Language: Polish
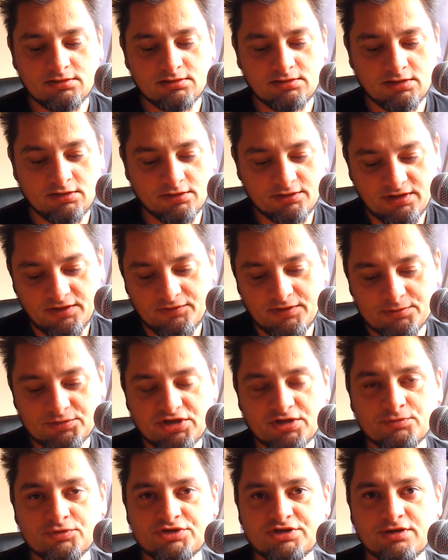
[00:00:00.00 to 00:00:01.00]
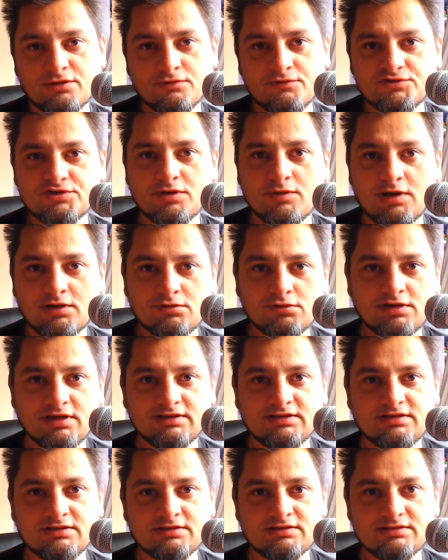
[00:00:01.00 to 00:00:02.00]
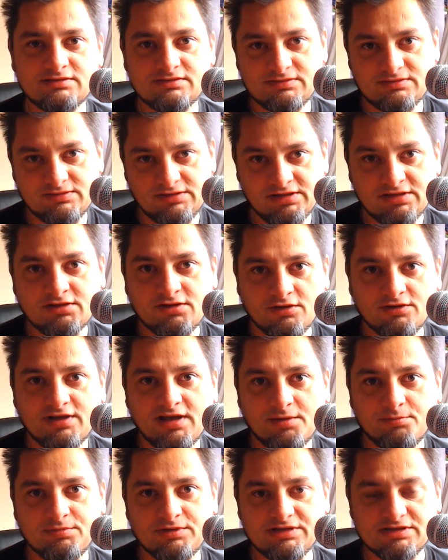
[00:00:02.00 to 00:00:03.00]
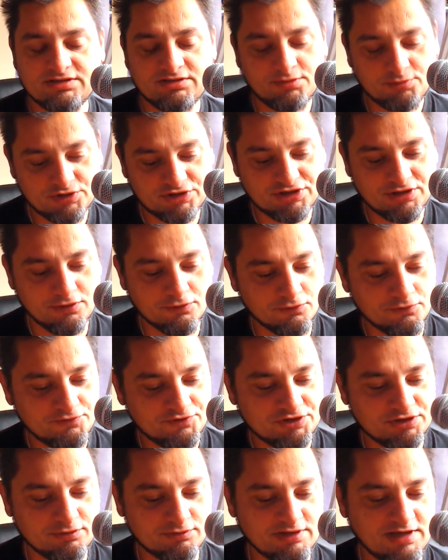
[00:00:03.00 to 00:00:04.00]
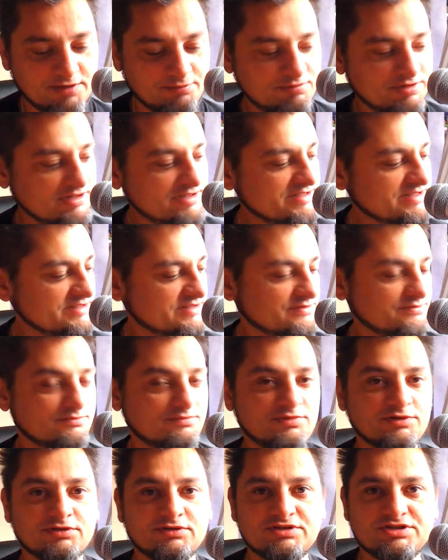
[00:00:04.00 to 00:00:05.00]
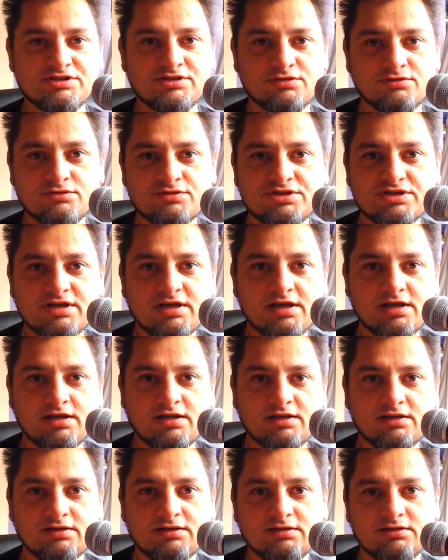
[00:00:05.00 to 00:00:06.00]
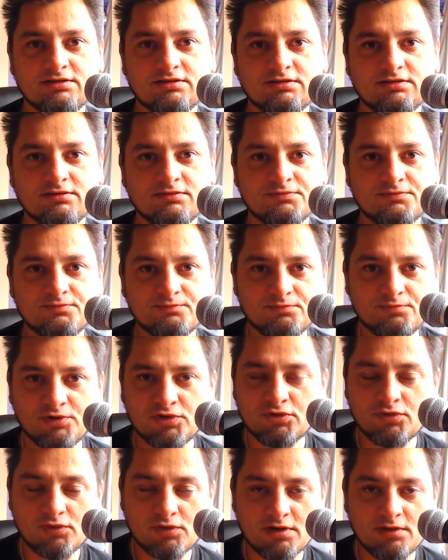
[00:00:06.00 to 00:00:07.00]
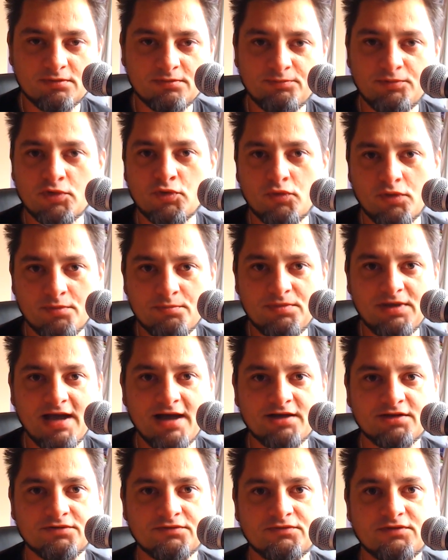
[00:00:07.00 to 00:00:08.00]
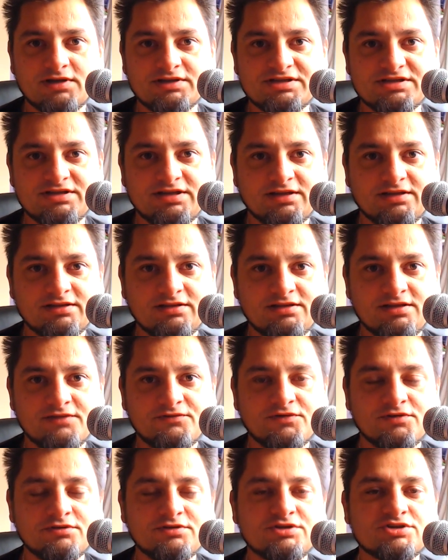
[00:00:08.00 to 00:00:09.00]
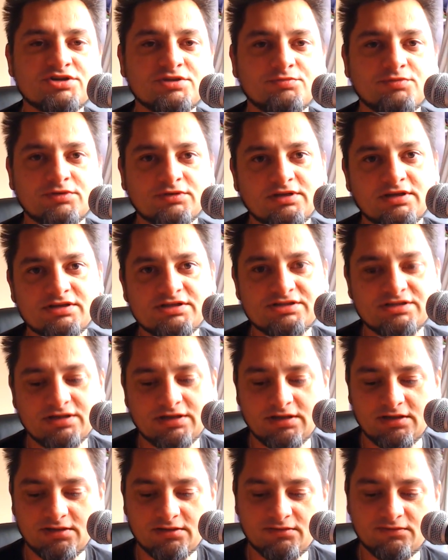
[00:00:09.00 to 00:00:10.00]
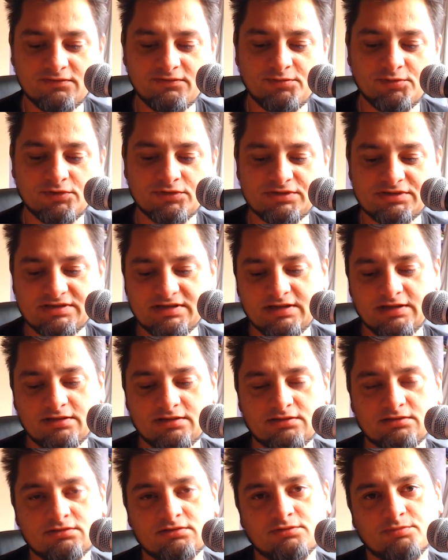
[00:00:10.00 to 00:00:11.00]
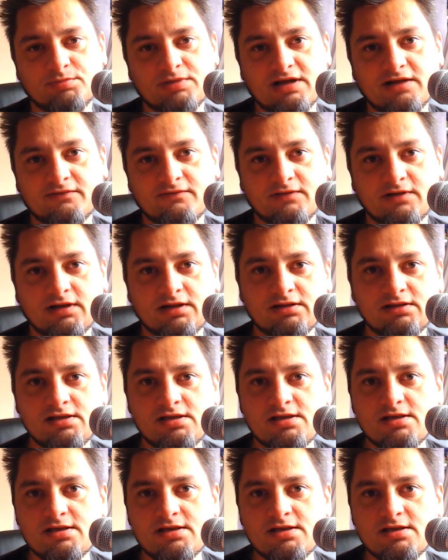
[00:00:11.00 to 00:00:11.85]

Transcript: Tylko nie wiem, czemu się uwziął akurat y, tylko napis. Dobrze się uwziął napis, bo ci ludzie y, pogłębiają właśnie niewolnicze podejście w Polsce do prawa,